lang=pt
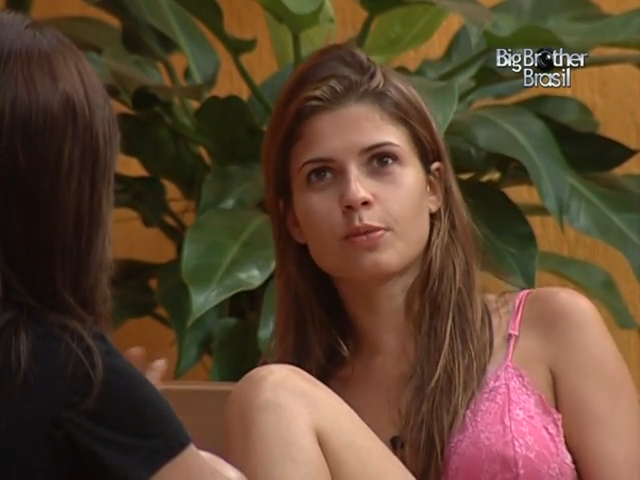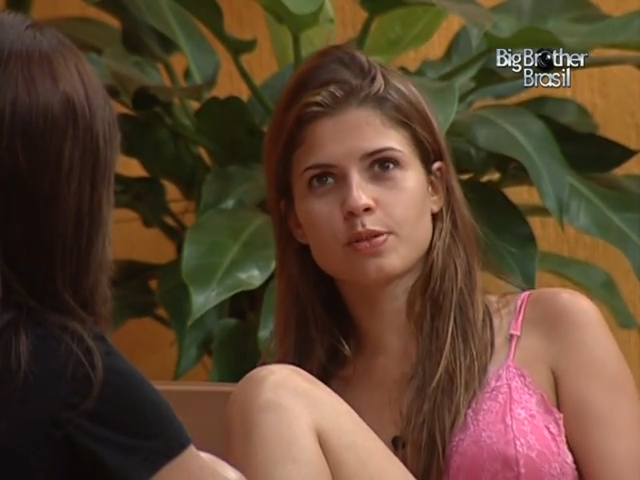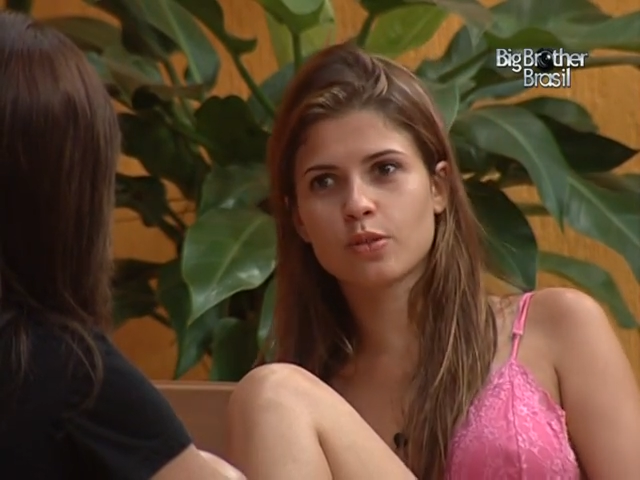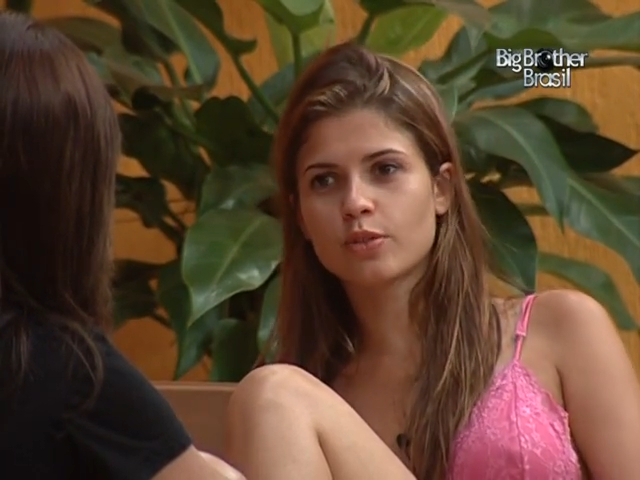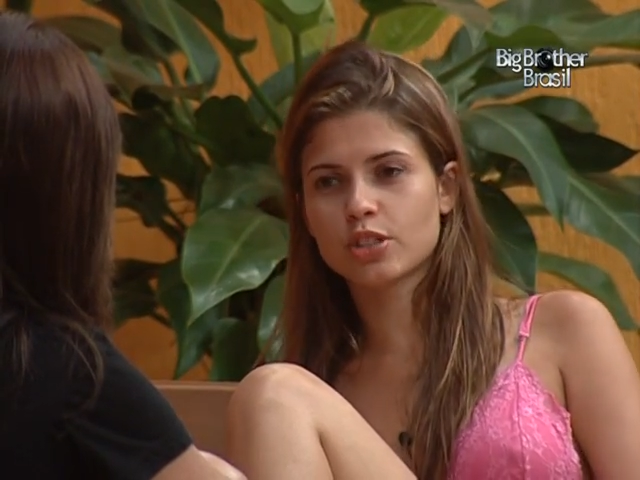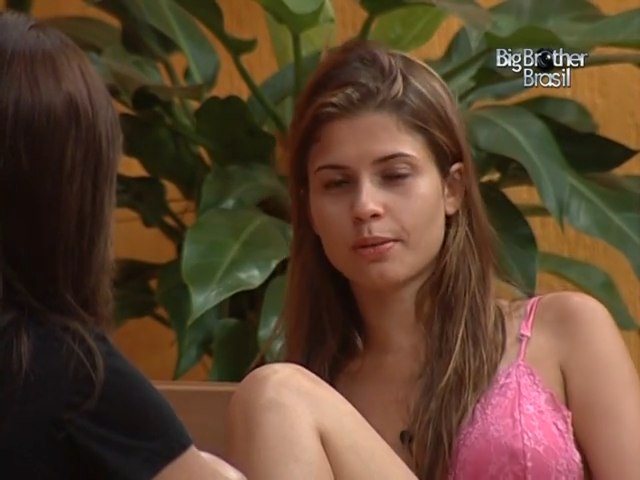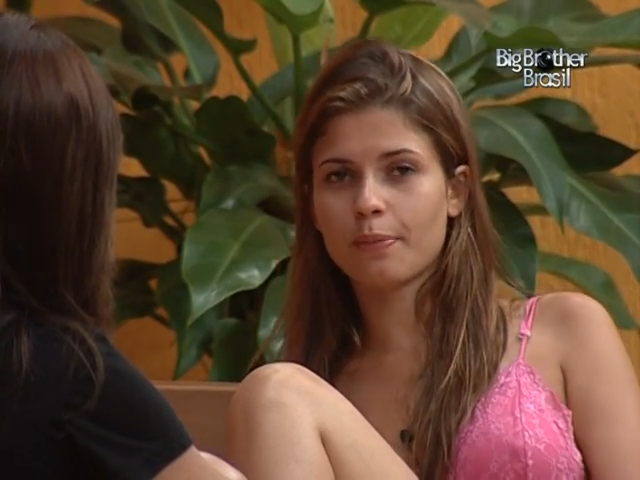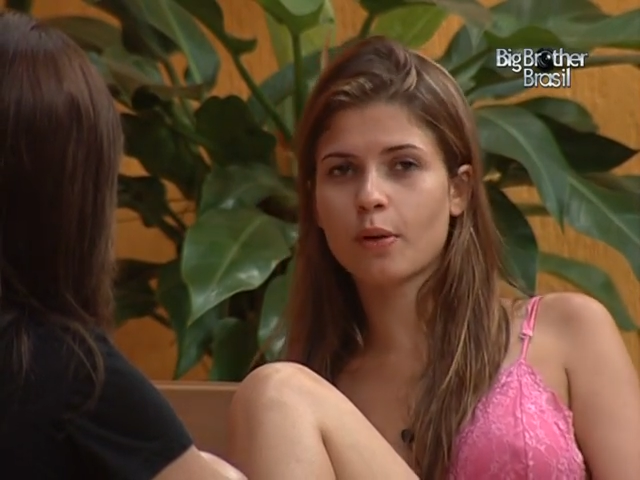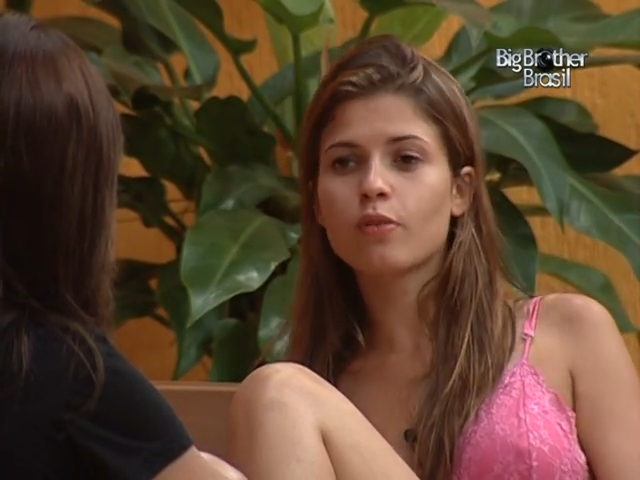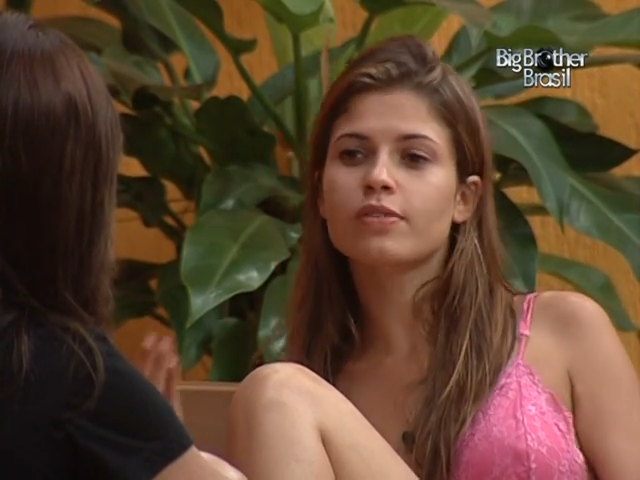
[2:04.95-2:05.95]
eu preciso chamar
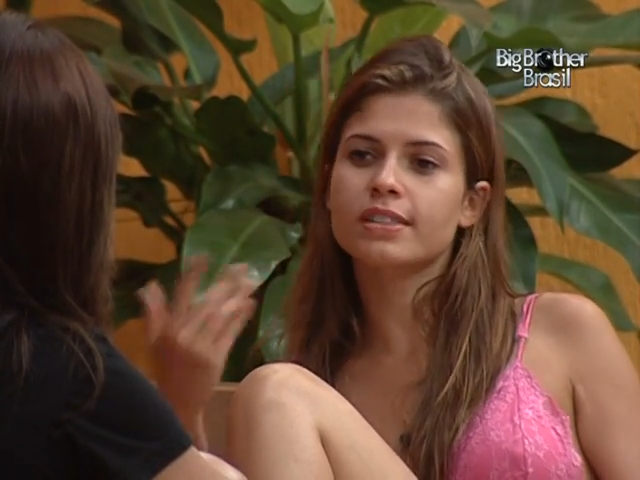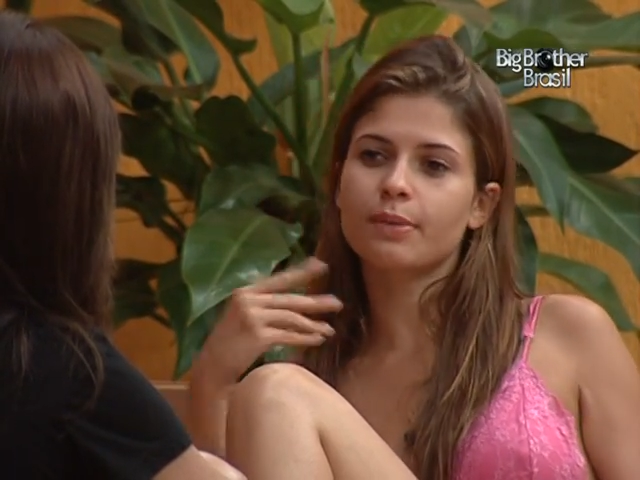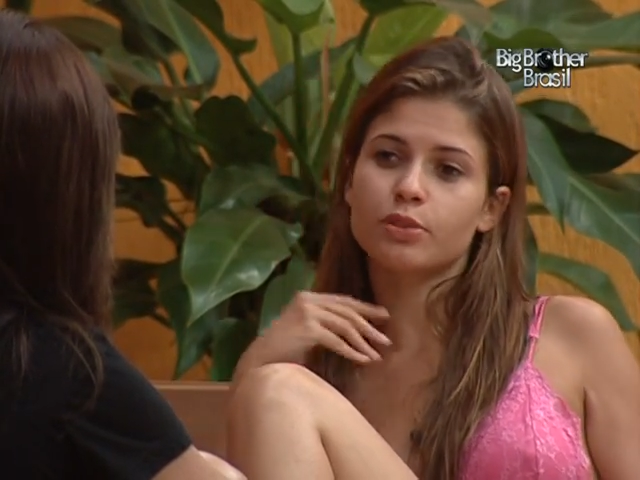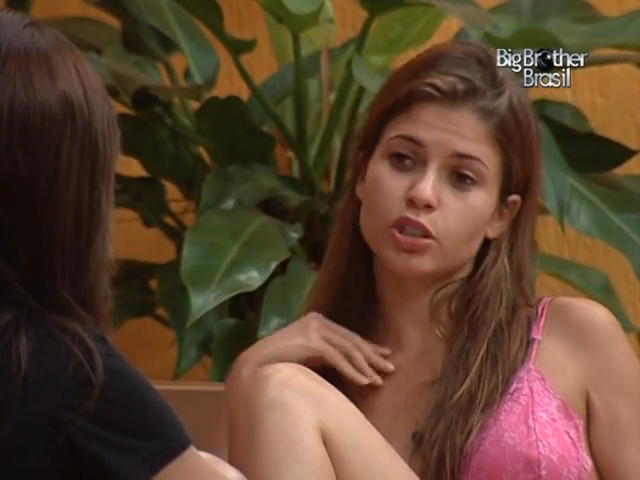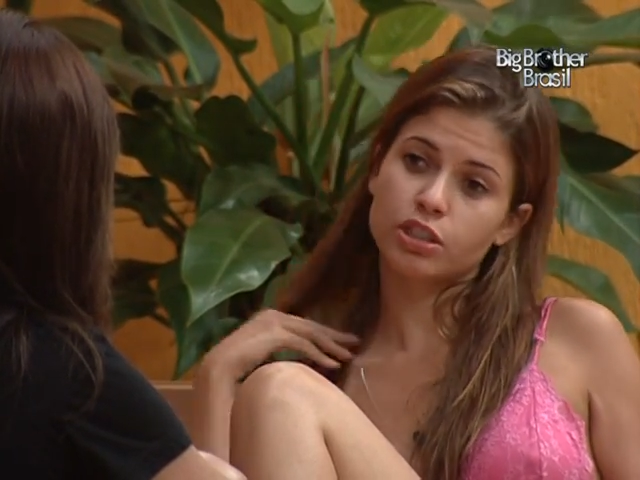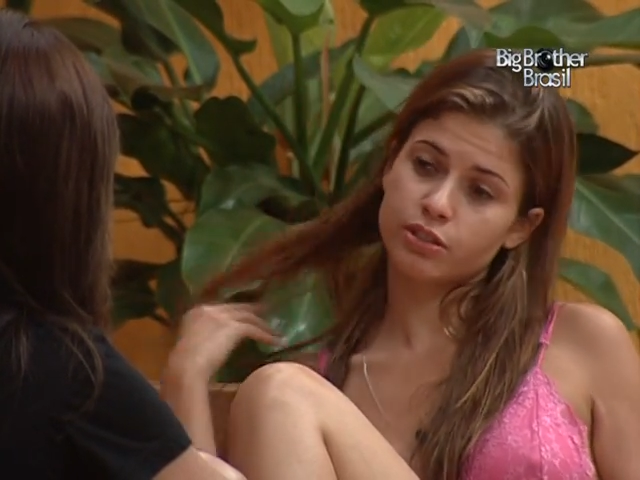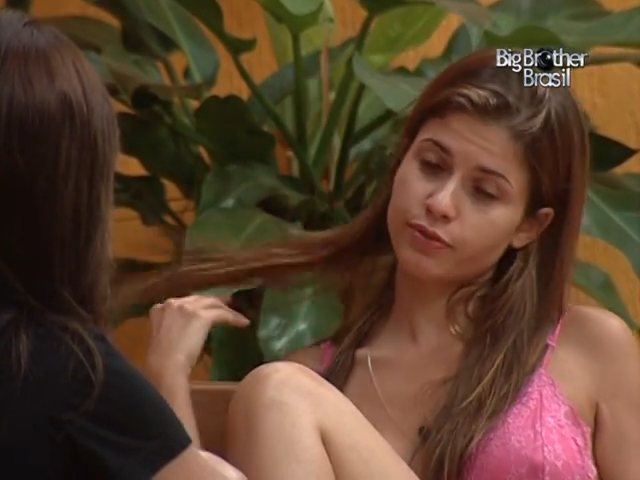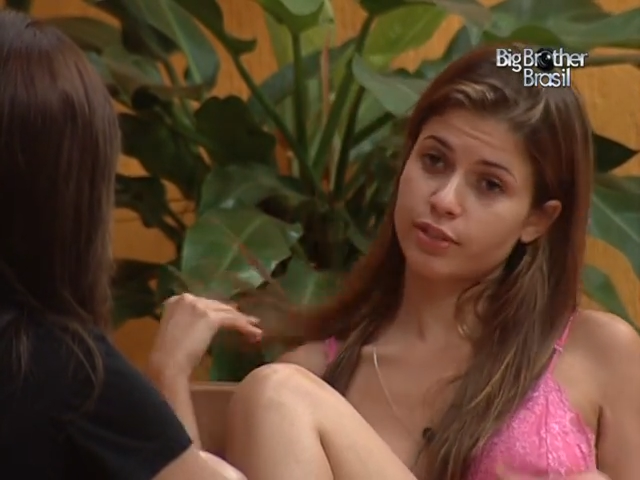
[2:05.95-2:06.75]
pra conversar, porque eu achei que tipo,